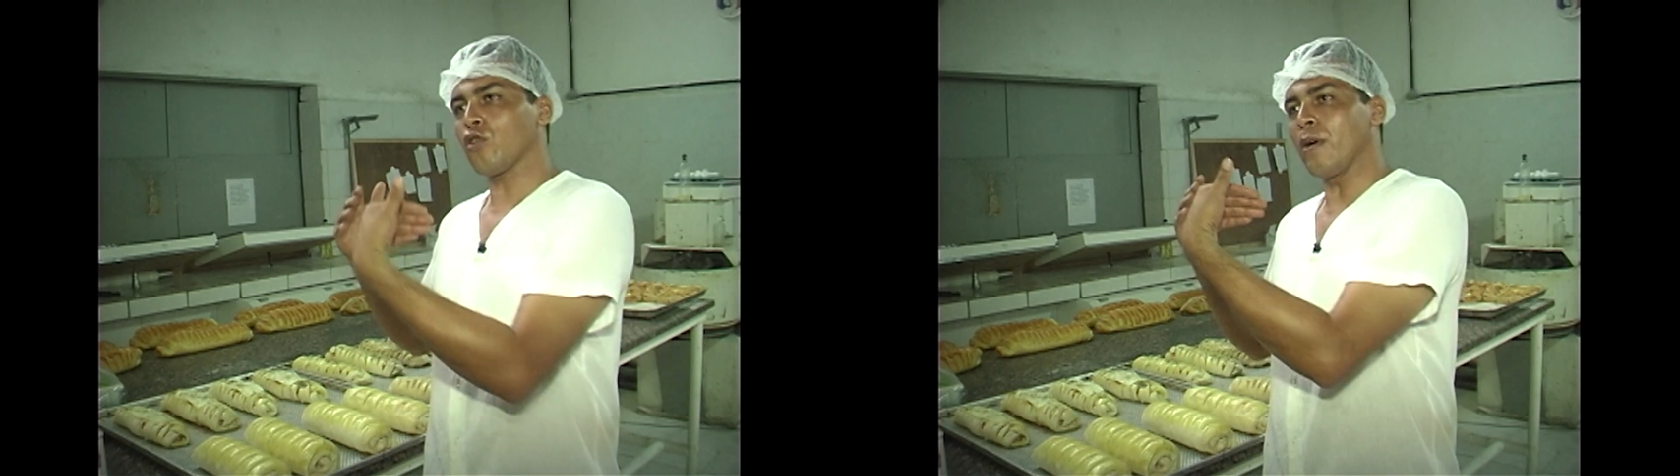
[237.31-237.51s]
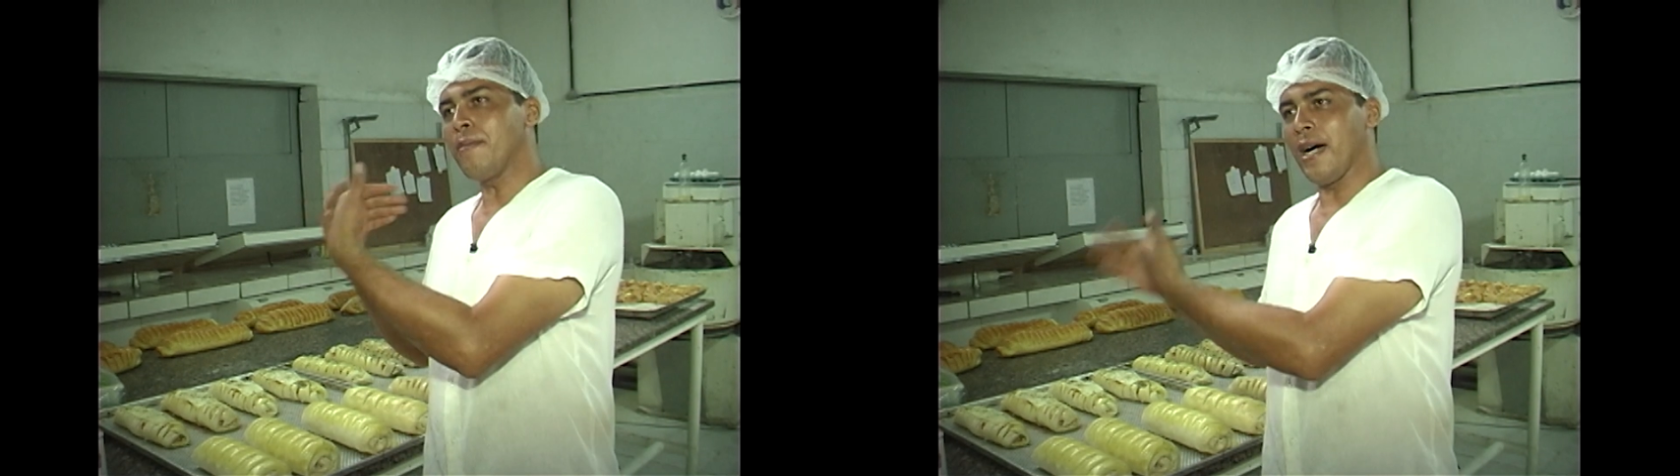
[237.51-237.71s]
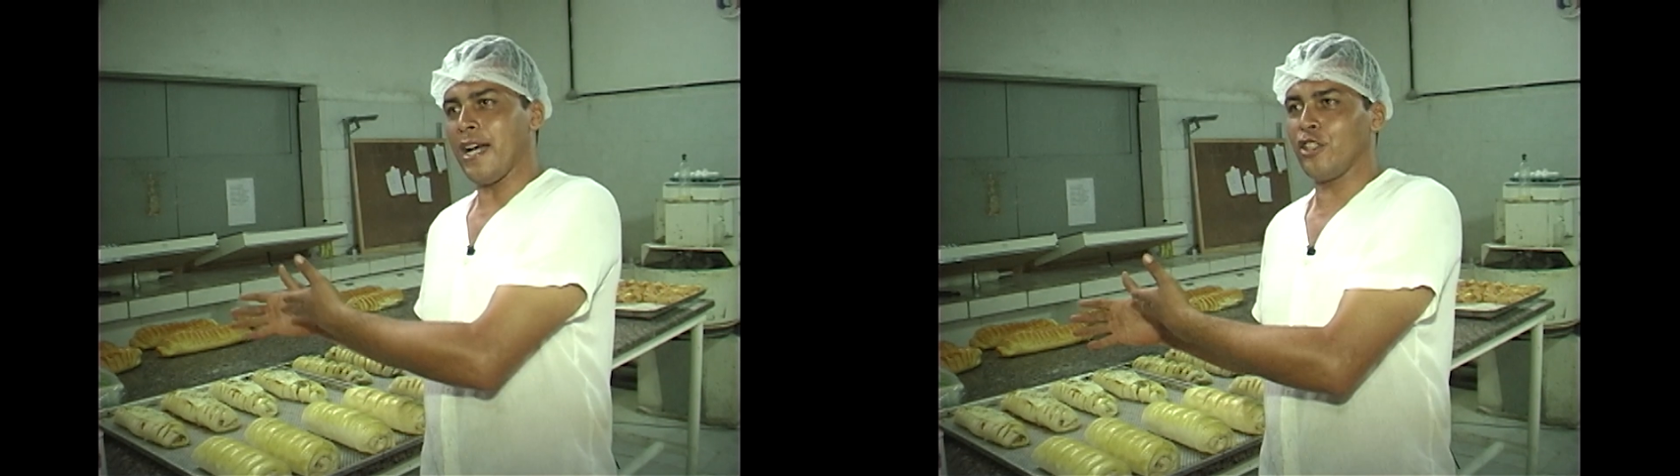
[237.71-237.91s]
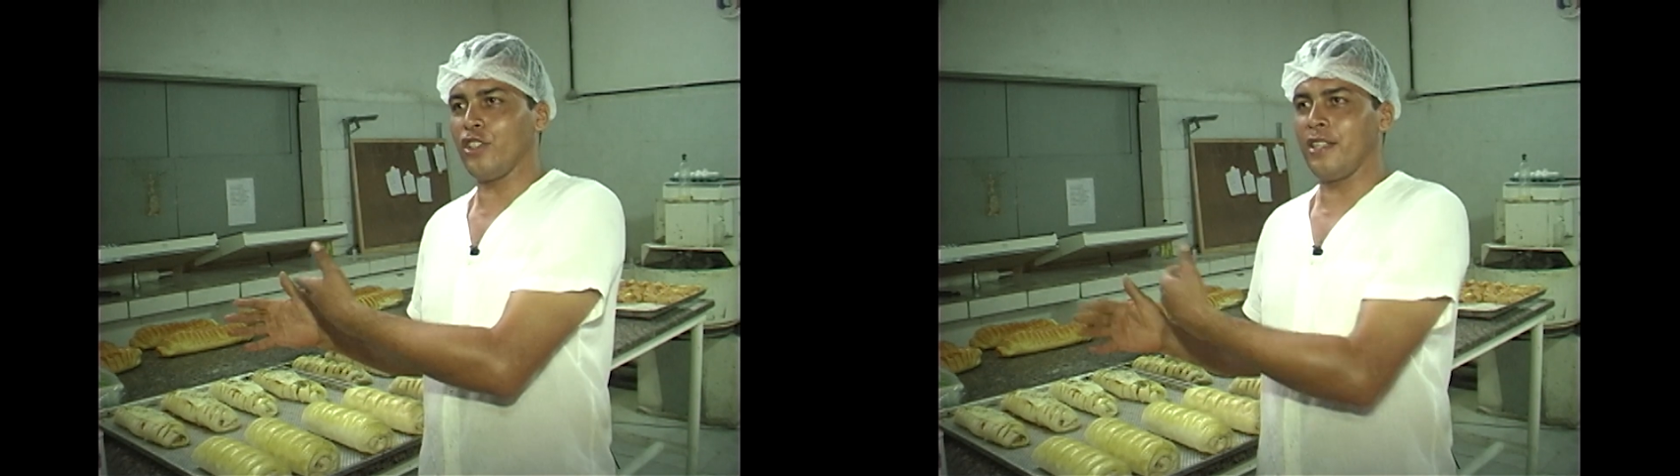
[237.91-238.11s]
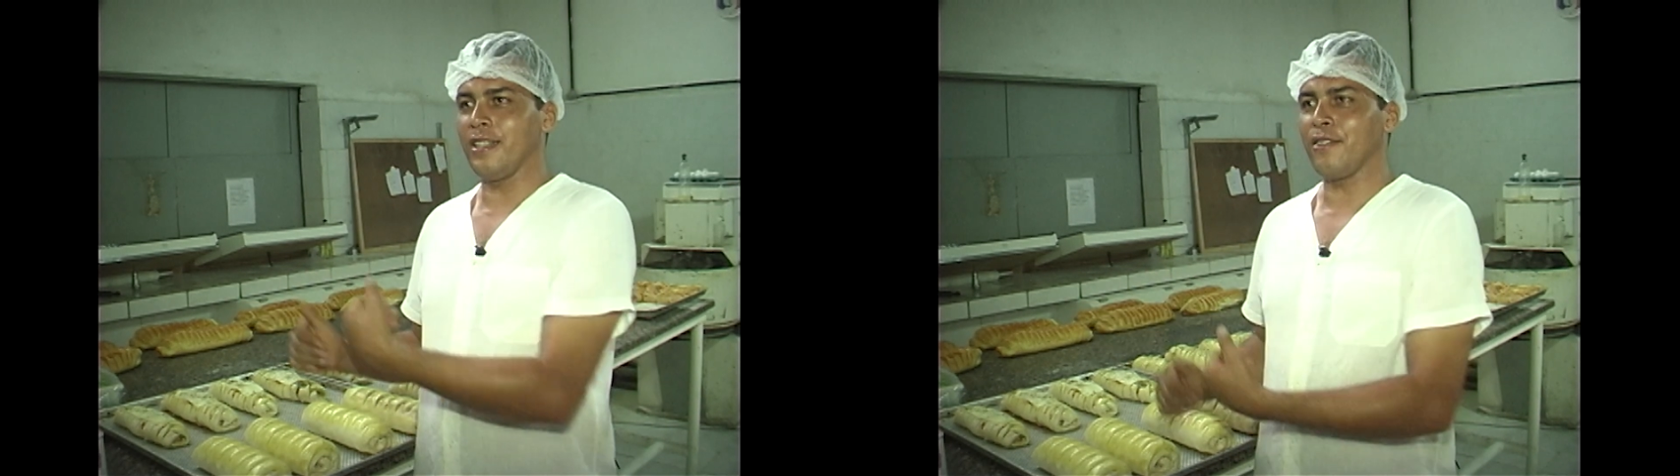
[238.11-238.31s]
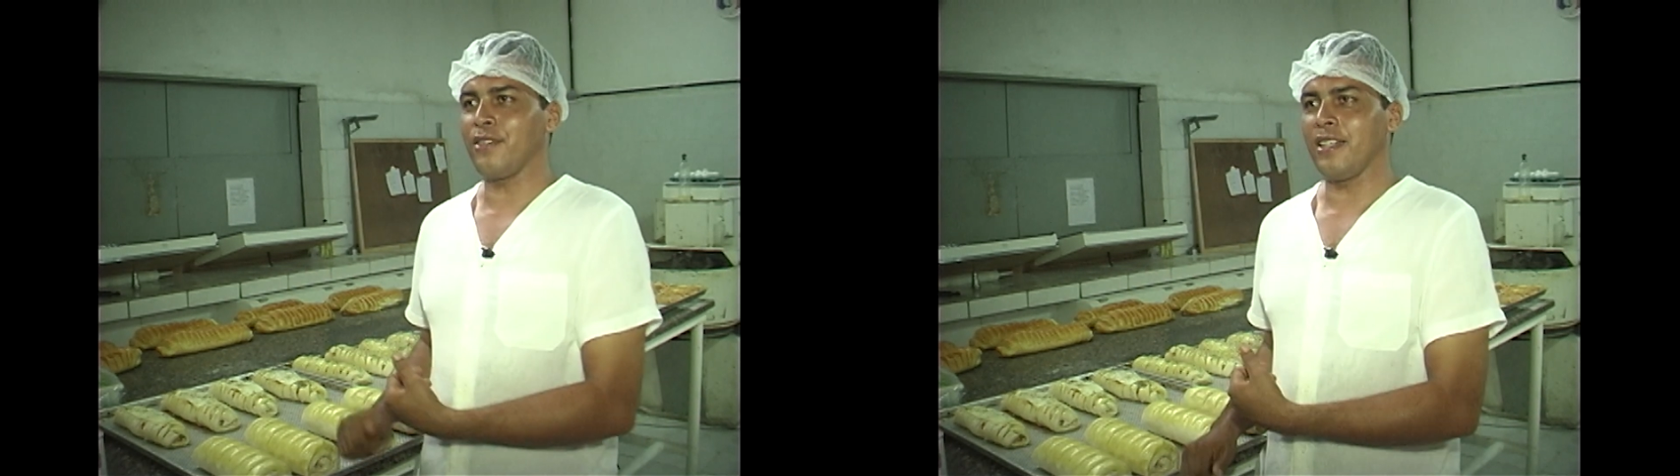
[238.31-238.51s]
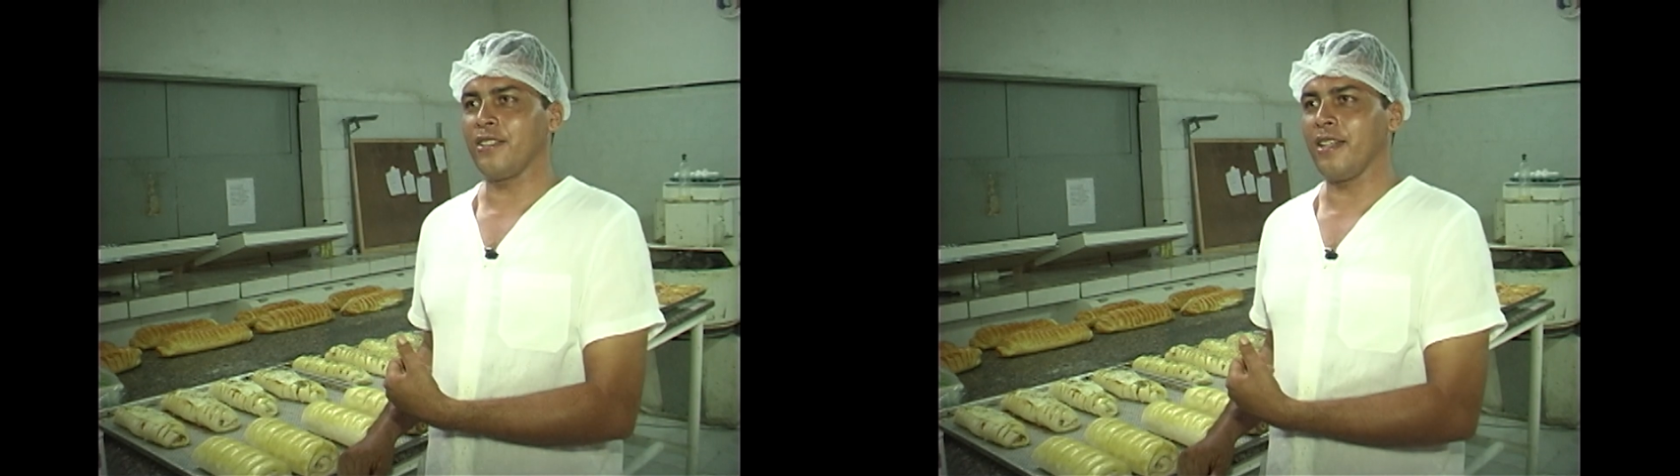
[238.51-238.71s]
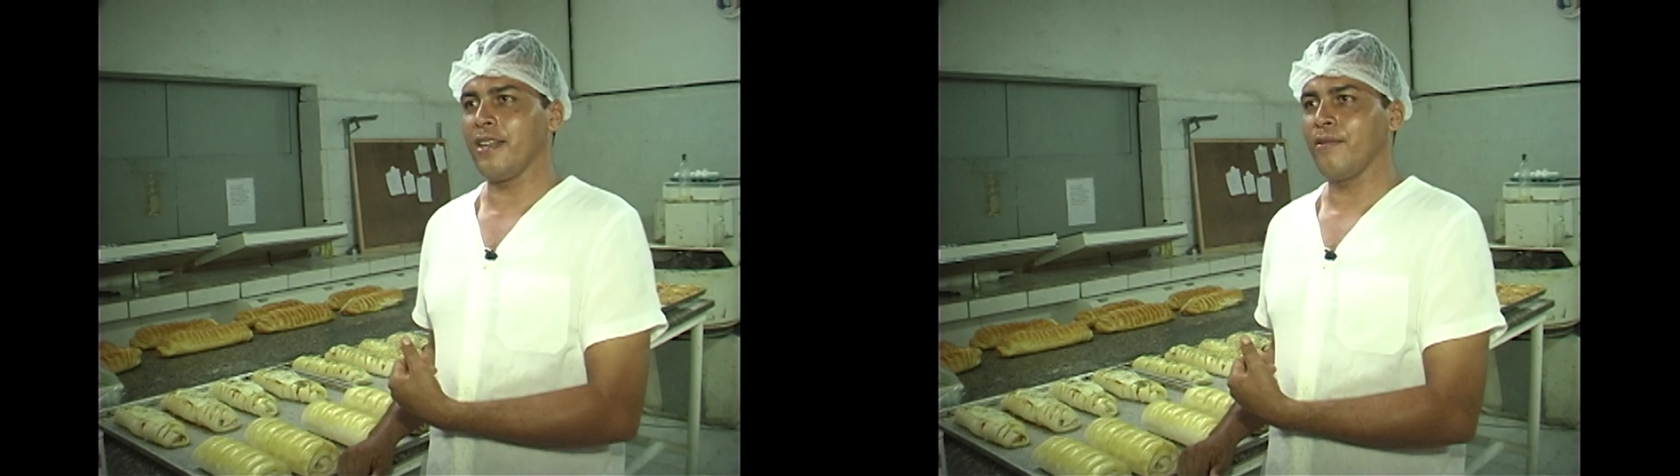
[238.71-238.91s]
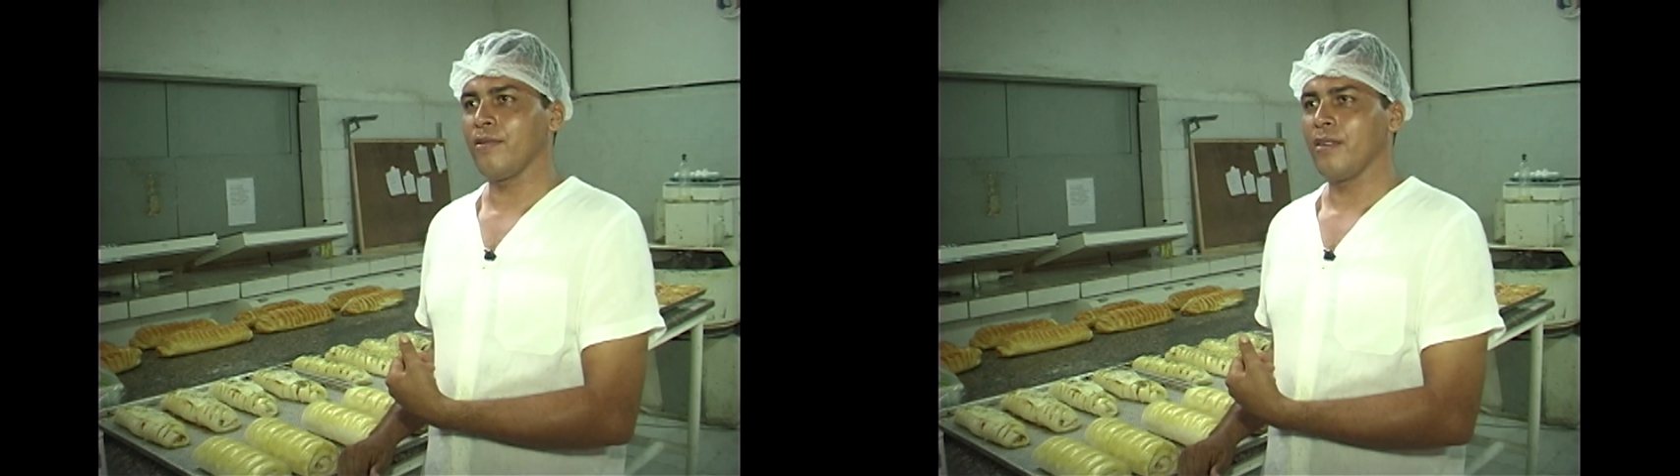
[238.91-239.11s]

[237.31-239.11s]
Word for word: sua imagem ali na frente, né?